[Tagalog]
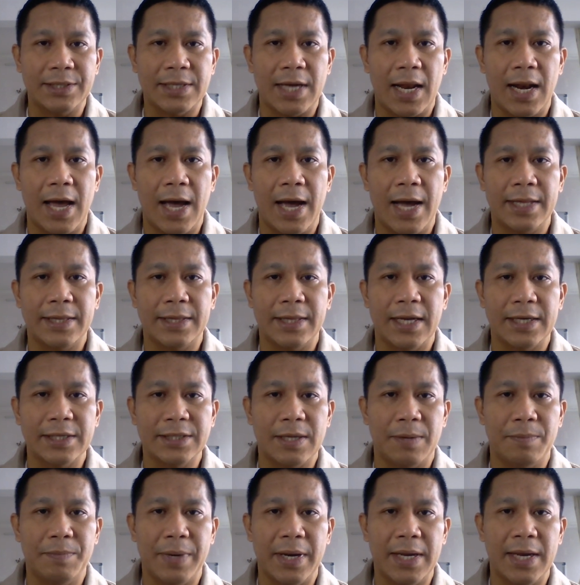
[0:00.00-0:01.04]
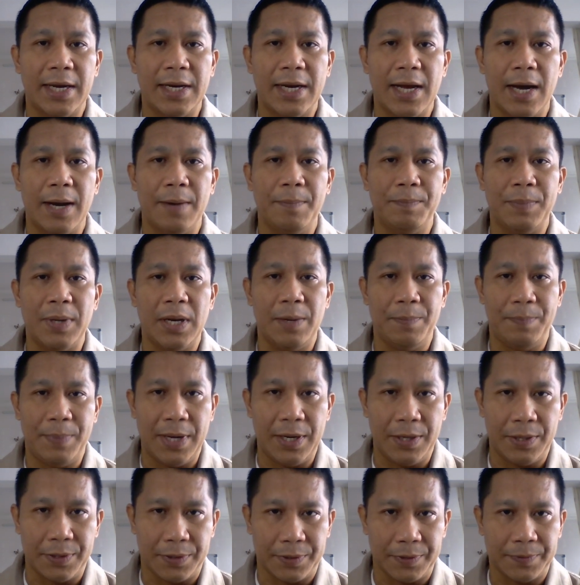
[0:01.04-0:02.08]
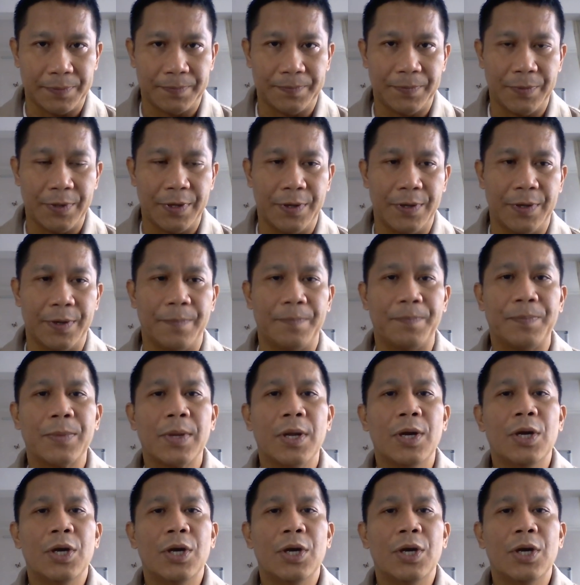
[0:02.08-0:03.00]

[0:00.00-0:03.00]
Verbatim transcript: sa lahat ng sambayanang Pilipino. No?